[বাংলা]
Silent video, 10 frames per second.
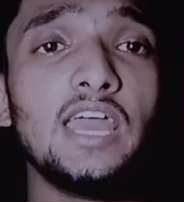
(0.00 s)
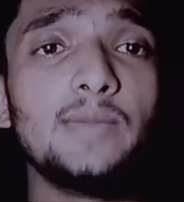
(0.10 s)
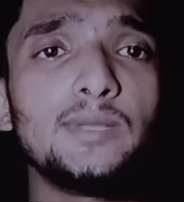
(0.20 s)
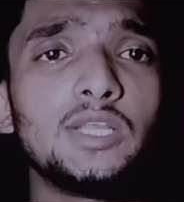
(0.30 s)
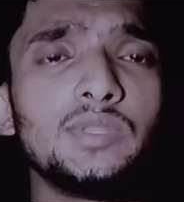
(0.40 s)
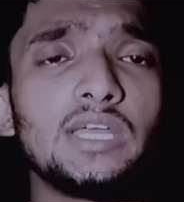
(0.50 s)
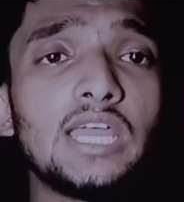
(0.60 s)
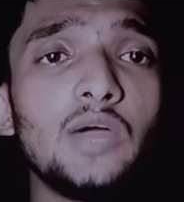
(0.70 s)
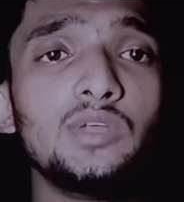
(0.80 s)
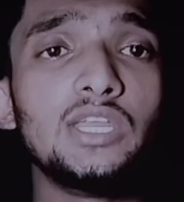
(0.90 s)
এই পৃথিবীতে
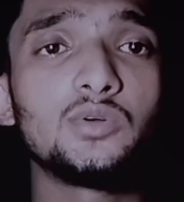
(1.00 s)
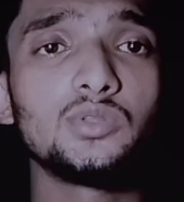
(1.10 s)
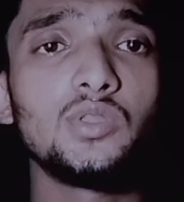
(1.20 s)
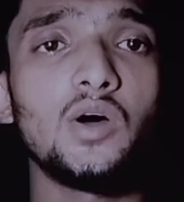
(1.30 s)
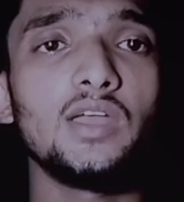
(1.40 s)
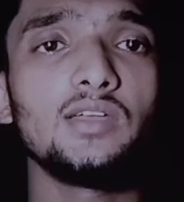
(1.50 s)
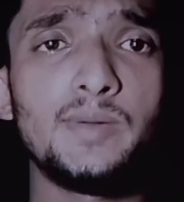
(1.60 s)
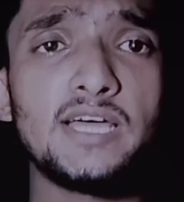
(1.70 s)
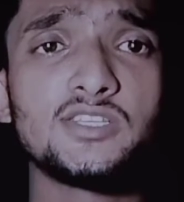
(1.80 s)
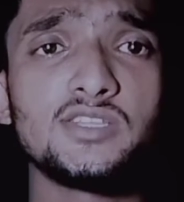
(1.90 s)
কেউই নিখুঁত নয়
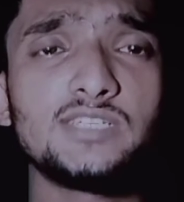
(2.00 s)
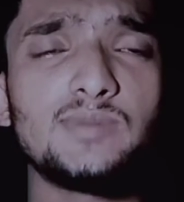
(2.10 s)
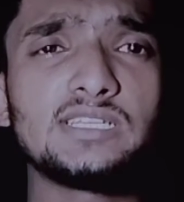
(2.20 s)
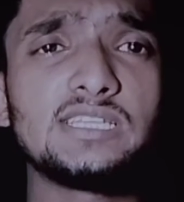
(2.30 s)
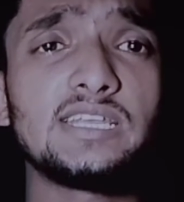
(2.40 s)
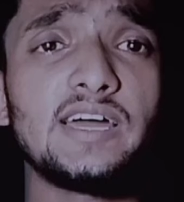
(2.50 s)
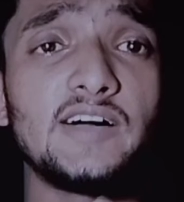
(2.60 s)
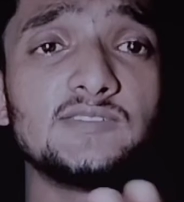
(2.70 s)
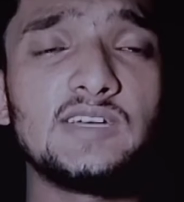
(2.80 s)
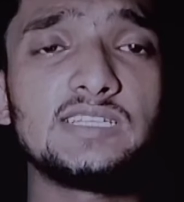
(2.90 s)
ব্যস্ততার মাঝে যেটা
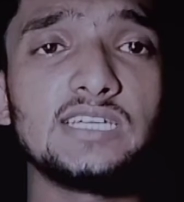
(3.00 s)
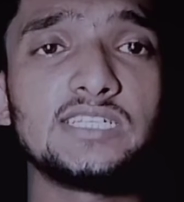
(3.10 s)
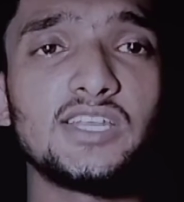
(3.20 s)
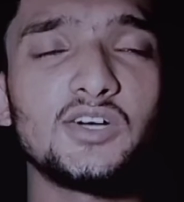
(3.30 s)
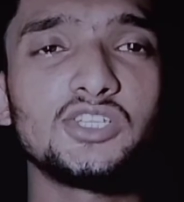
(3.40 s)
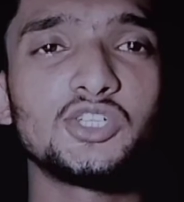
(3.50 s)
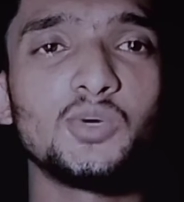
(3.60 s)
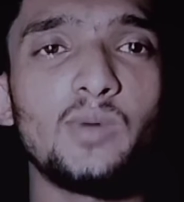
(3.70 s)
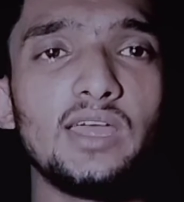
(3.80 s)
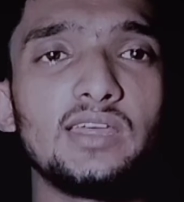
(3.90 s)
হারিয়ে যায় সেটা হচ্ছে
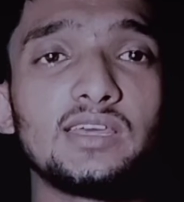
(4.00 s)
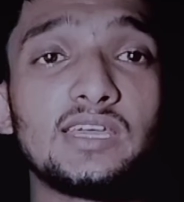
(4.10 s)
সময়